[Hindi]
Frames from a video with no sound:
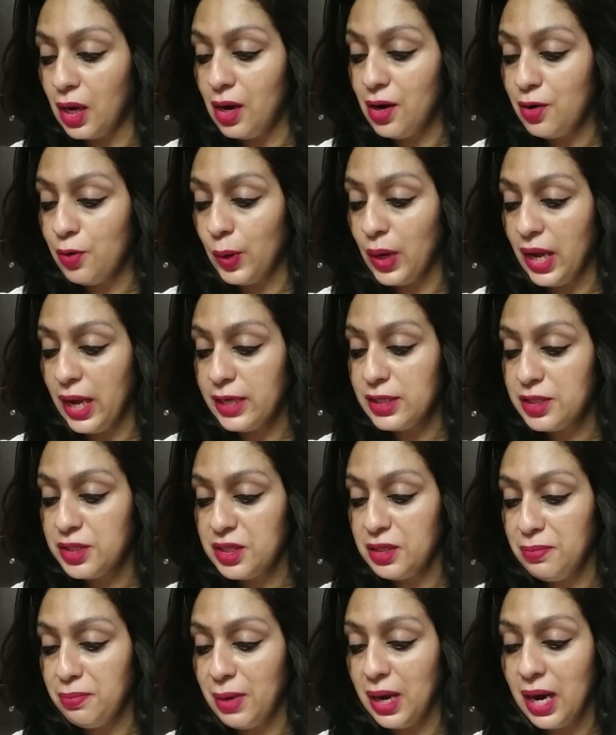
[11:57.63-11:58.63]
अल्ट्रा
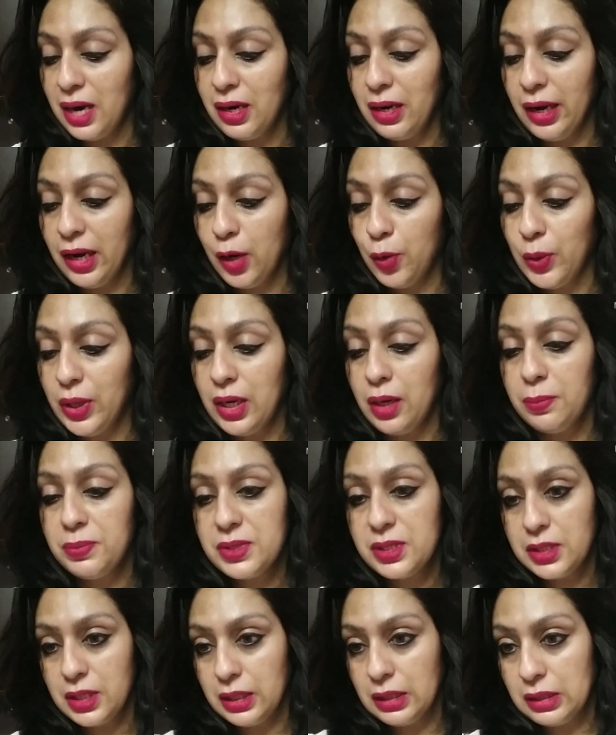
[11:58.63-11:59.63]
एच टी मैट लिक्विड
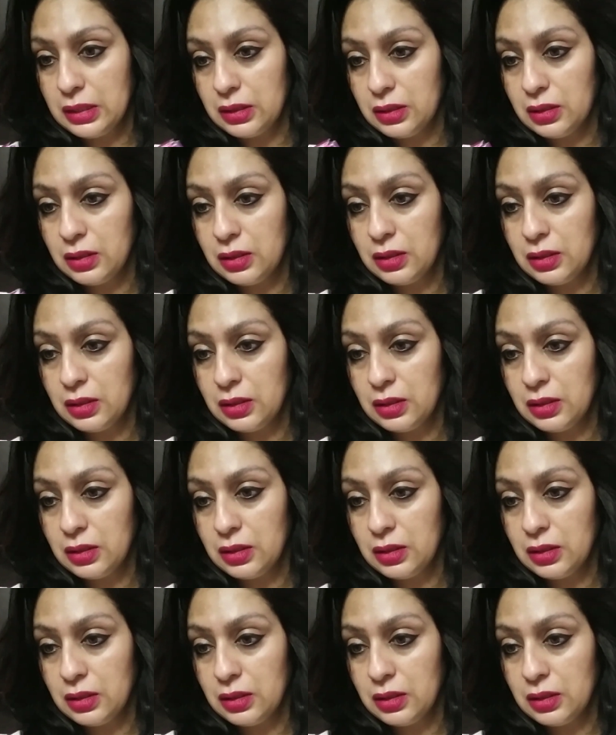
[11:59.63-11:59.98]
लिपस्टिक